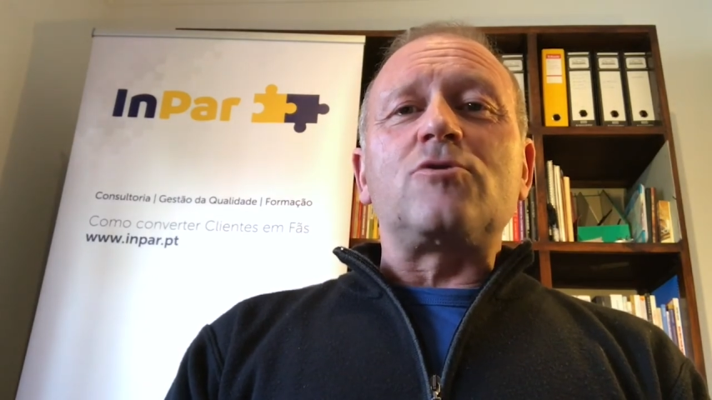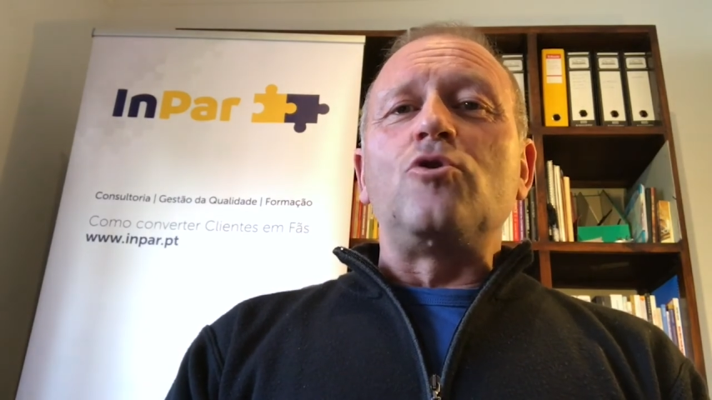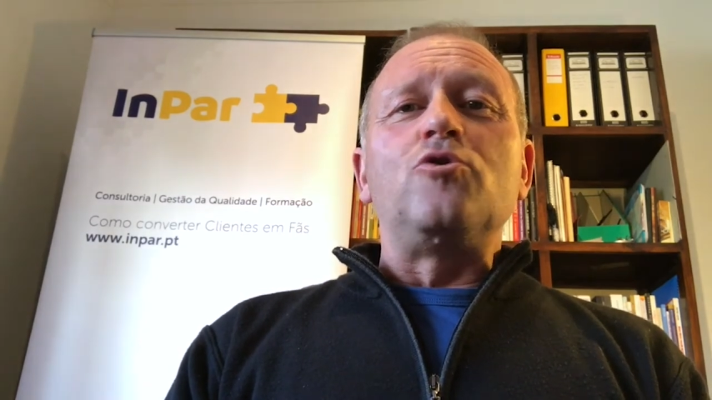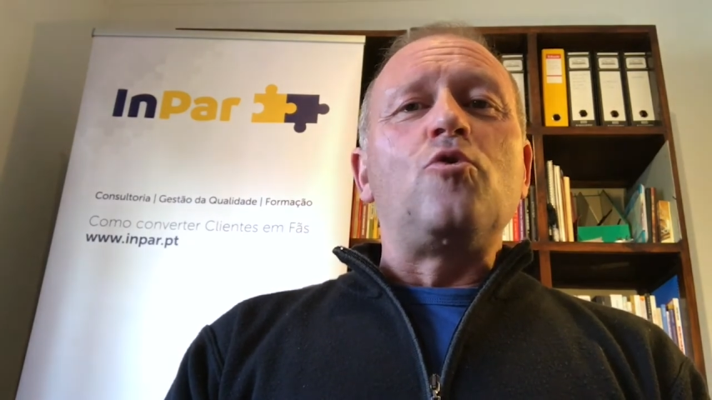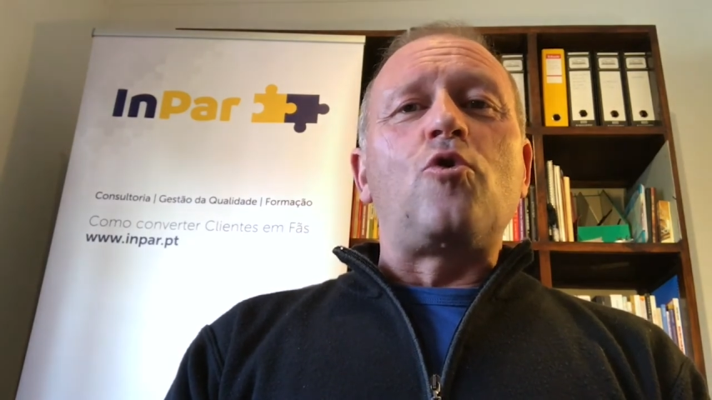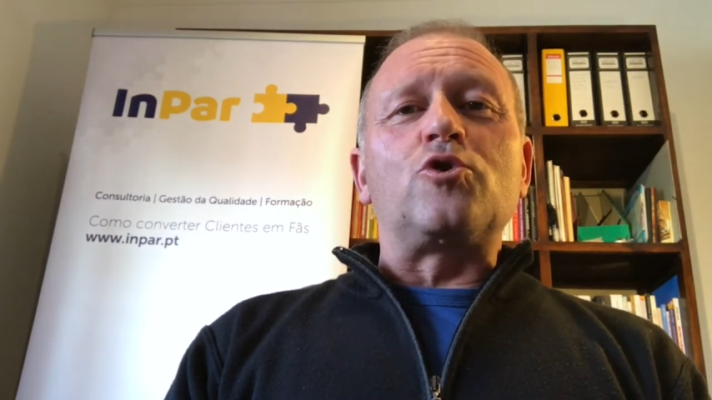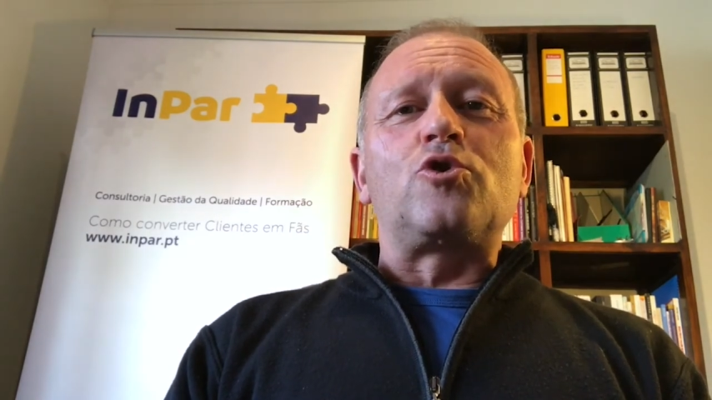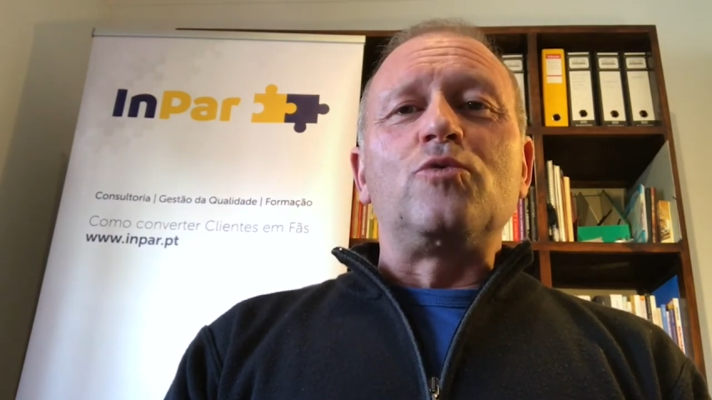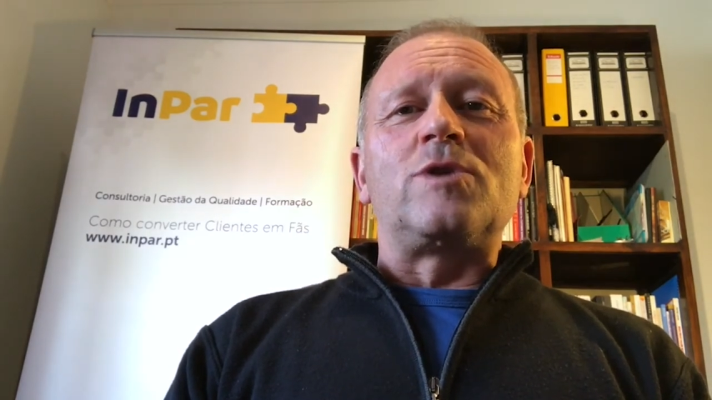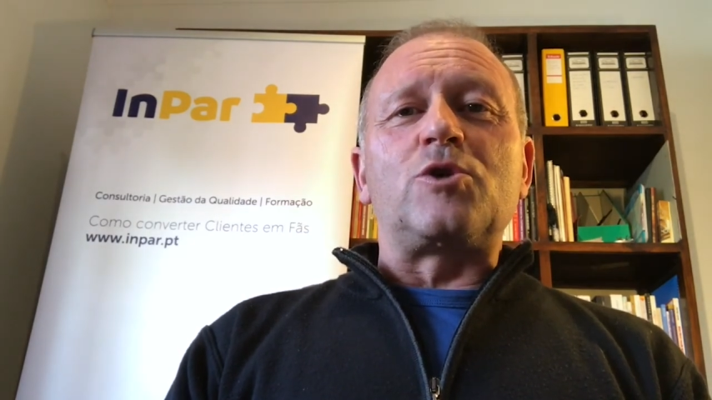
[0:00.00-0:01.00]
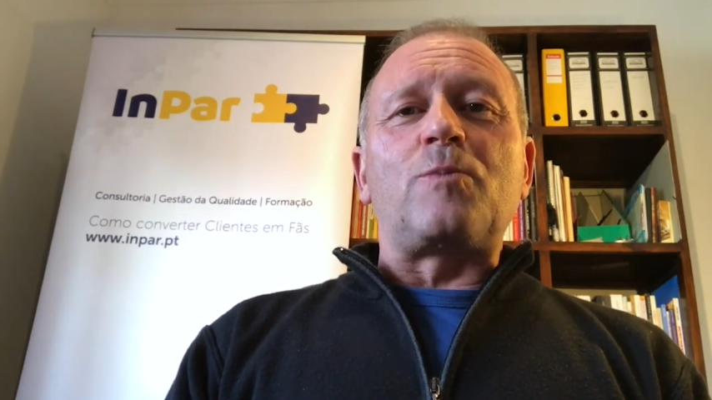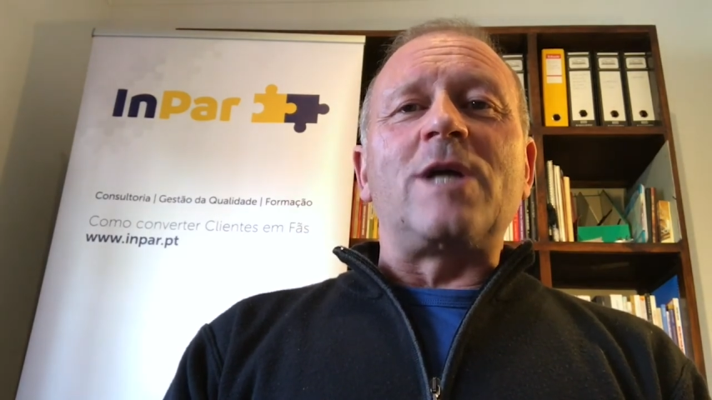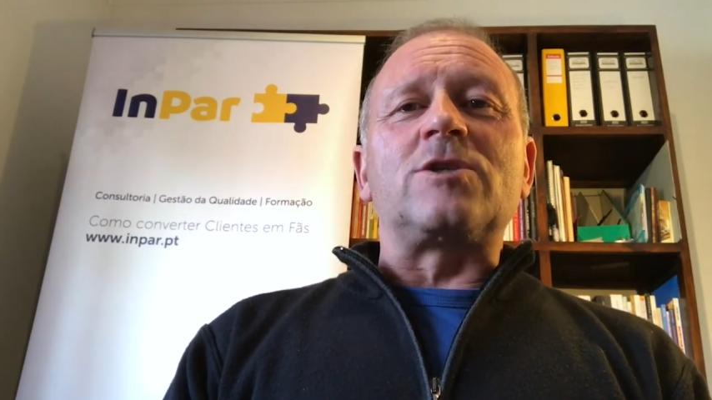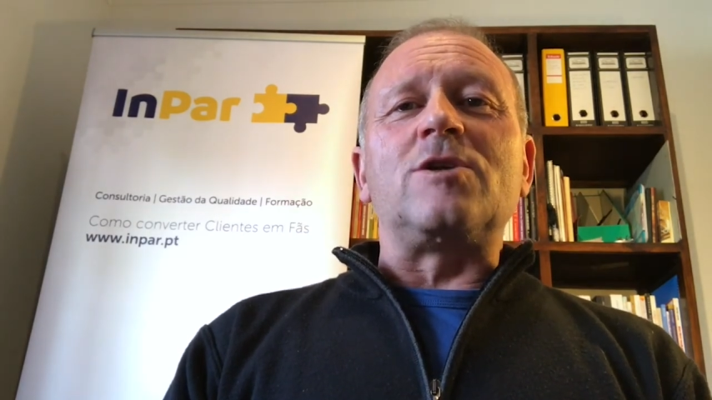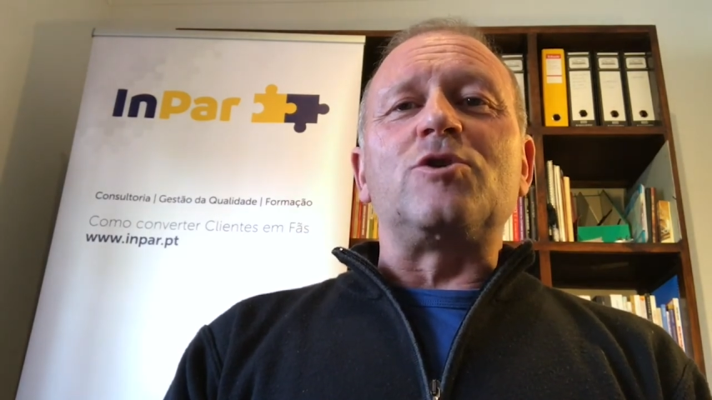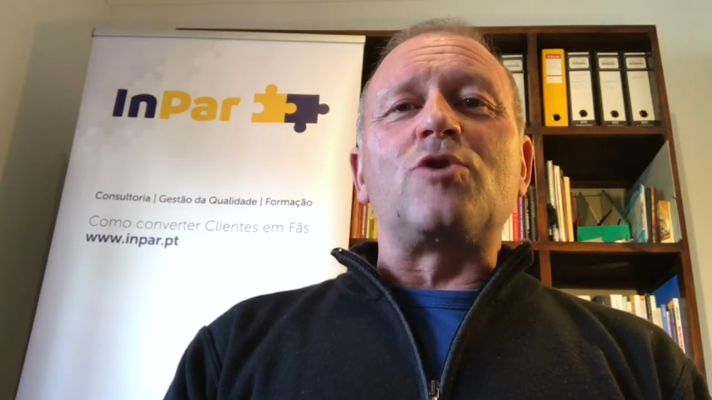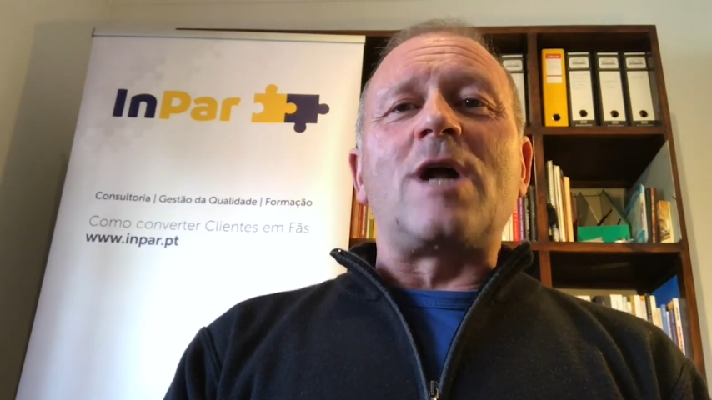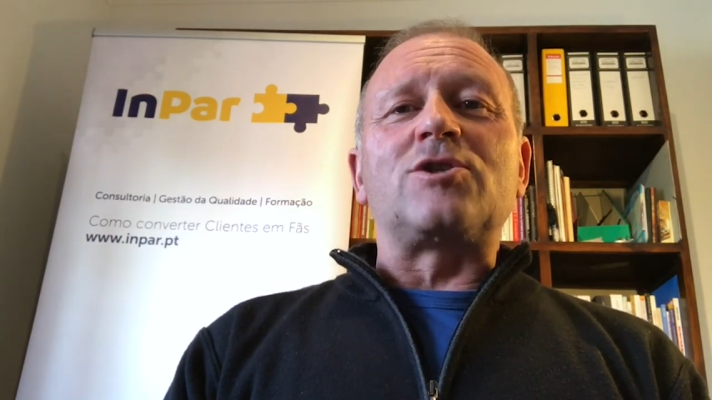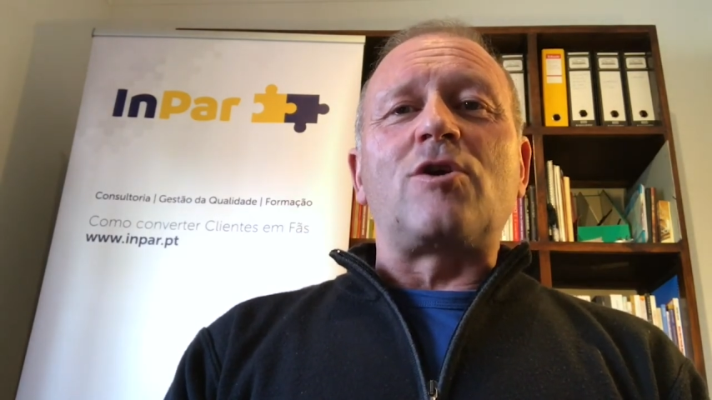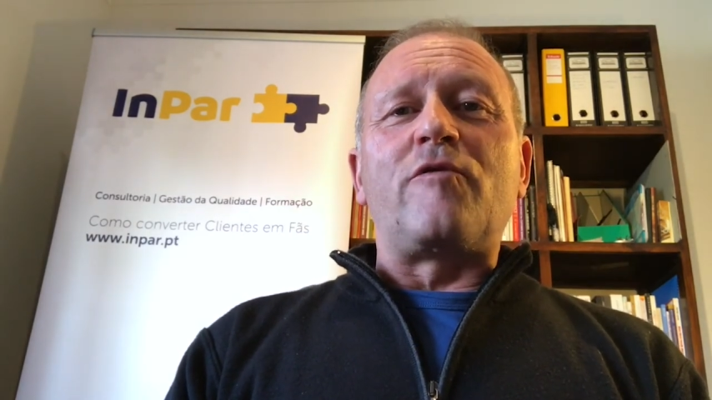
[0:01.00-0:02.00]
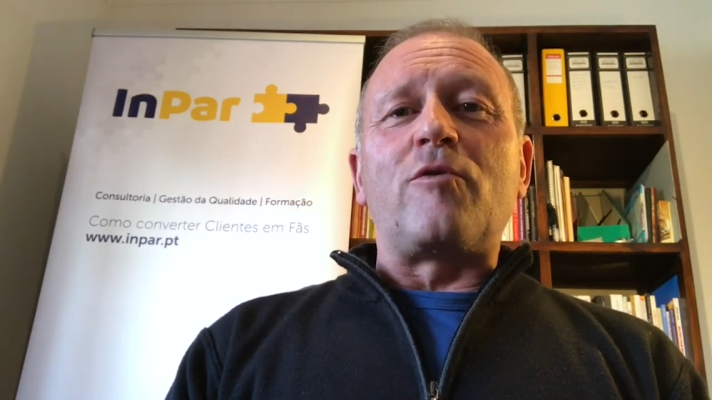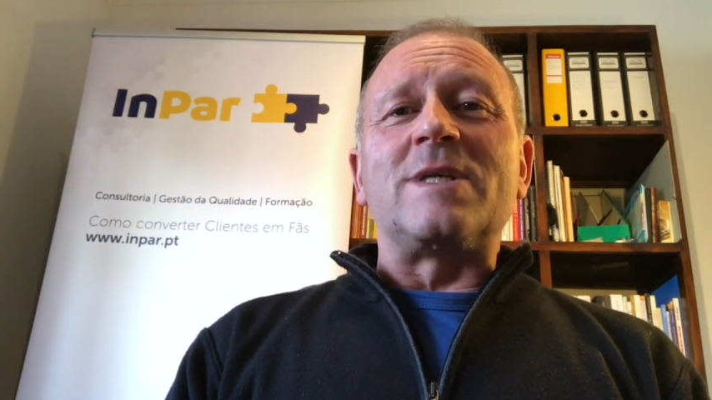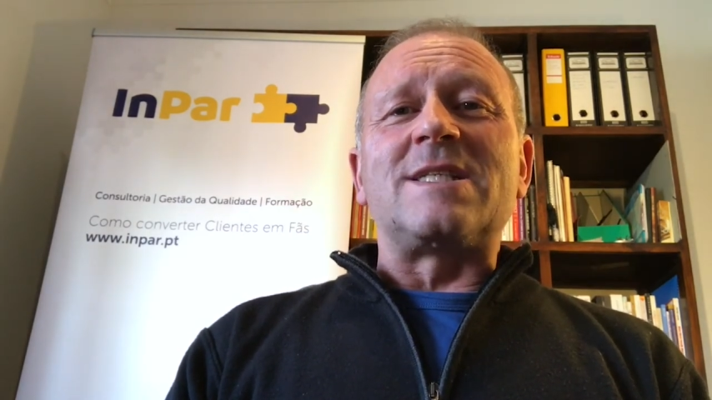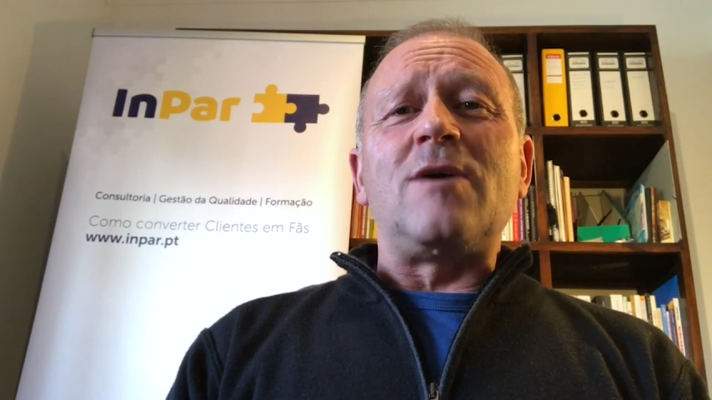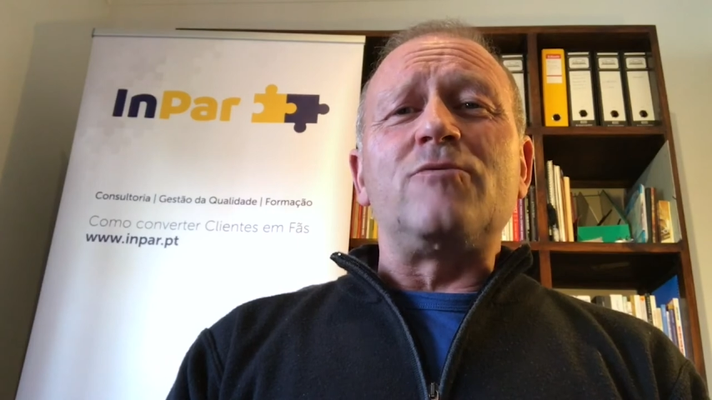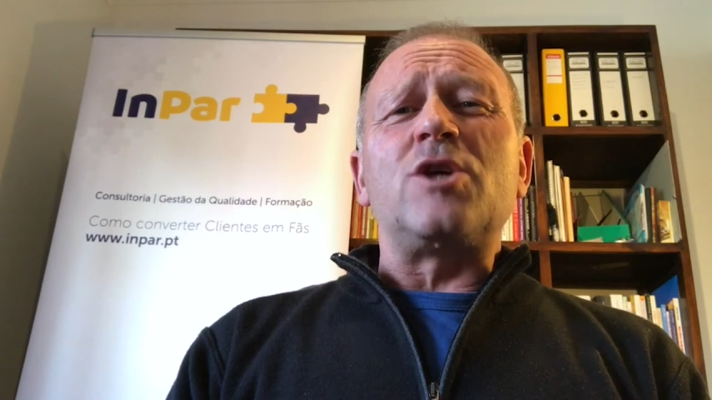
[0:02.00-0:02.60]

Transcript: todo um conjunto de aspectos relacionados com a formação,